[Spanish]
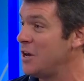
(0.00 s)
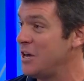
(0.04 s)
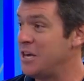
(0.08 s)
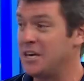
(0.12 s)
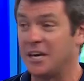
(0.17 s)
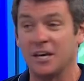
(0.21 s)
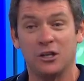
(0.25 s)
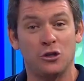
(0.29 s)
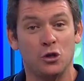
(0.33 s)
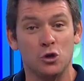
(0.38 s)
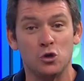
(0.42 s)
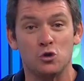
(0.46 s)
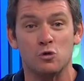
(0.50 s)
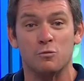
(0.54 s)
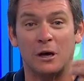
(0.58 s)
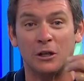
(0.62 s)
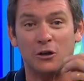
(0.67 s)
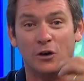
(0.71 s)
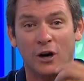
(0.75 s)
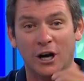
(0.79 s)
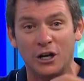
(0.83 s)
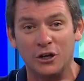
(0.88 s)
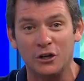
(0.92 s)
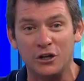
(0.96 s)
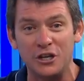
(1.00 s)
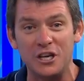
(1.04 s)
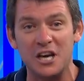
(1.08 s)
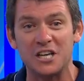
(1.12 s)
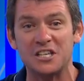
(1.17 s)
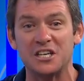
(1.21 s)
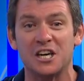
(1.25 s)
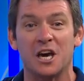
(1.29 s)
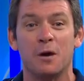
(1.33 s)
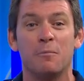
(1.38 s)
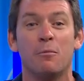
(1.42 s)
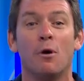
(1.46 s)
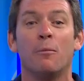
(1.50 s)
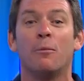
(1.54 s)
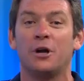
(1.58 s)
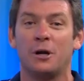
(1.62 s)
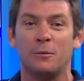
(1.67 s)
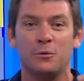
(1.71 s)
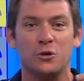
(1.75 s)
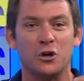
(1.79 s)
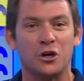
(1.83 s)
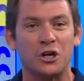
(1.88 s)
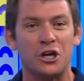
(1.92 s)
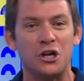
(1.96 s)
y que estoy sumando calorías y que puedo
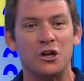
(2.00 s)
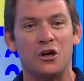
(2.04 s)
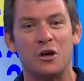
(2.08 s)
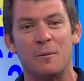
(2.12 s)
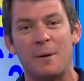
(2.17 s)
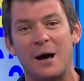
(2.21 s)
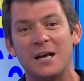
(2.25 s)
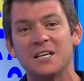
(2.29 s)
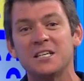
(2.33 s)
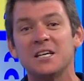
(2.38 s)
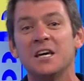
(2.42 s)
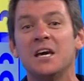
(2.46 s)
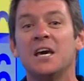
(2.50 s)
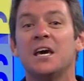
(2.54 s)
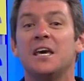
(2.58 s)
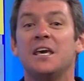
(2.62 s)
ponerme unos kilos de más